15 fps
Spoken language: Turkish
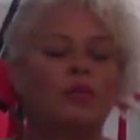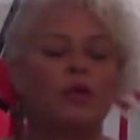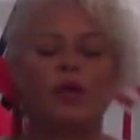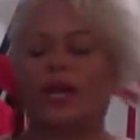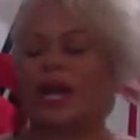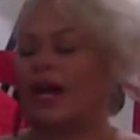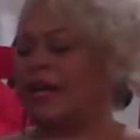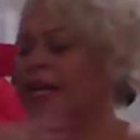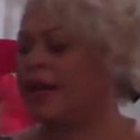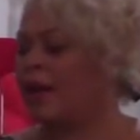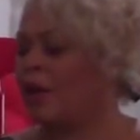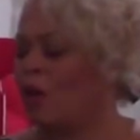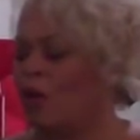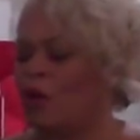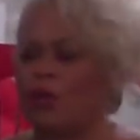Böyle hani
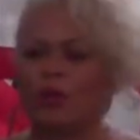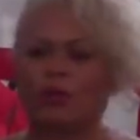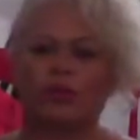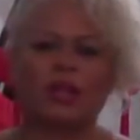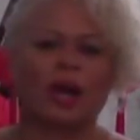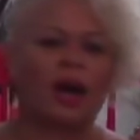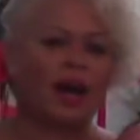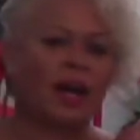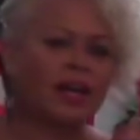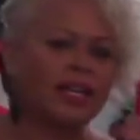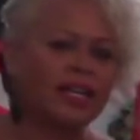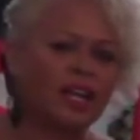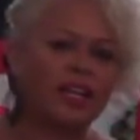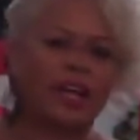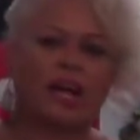oyunlar,
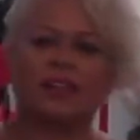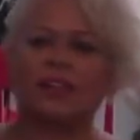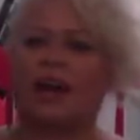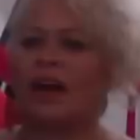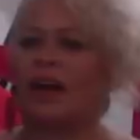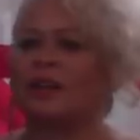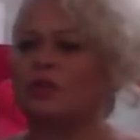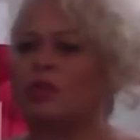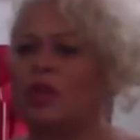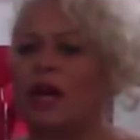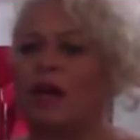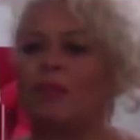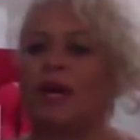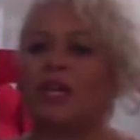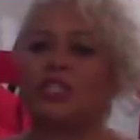yalanlar,
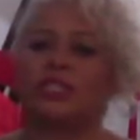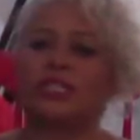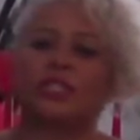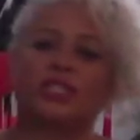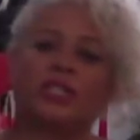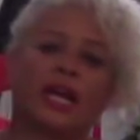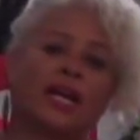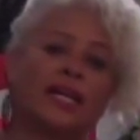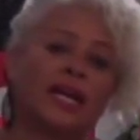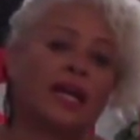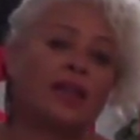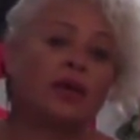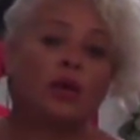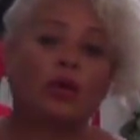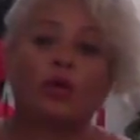dolan başlı işlerden
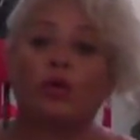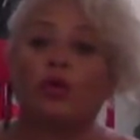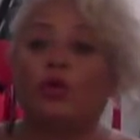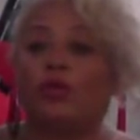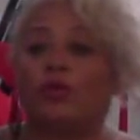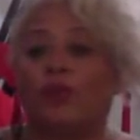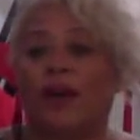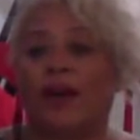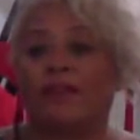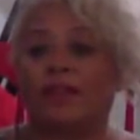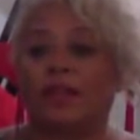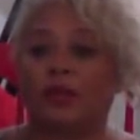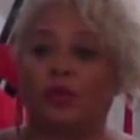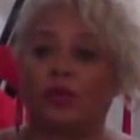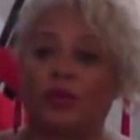lütfen
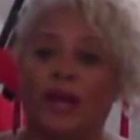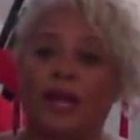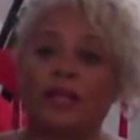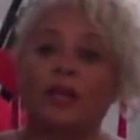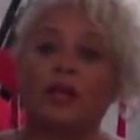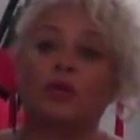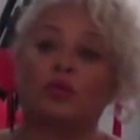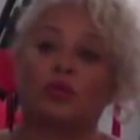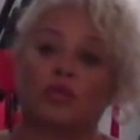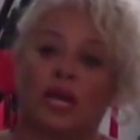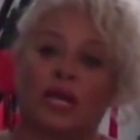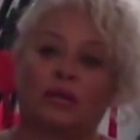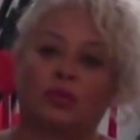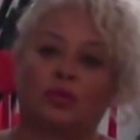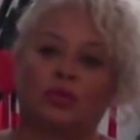ve lütfen
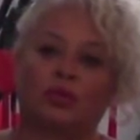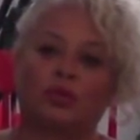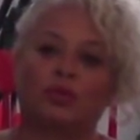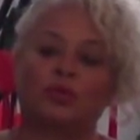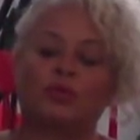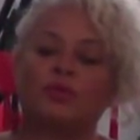uzak durunuz.